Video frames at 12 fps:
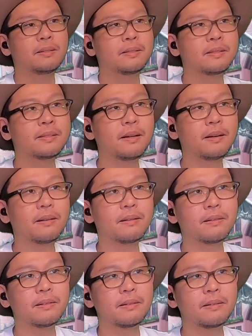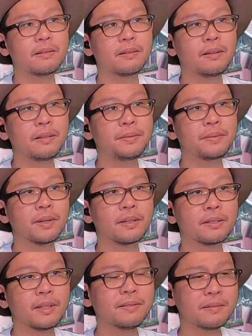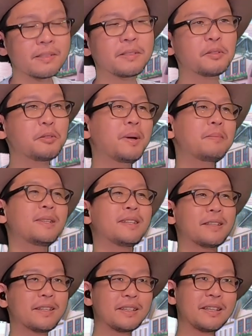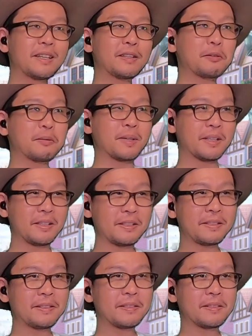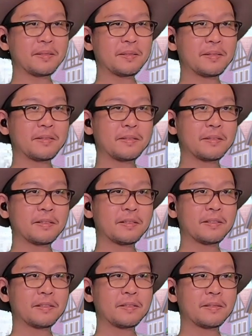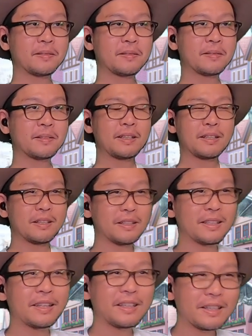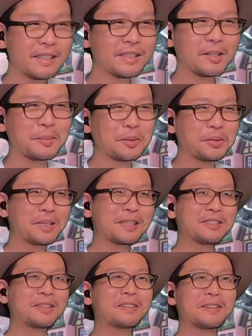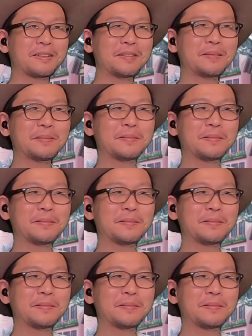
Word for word: さあ、エルフが来た。うん、そのまんまだね、タイトルはね。ああ、なんだかんだもてなしてんだ。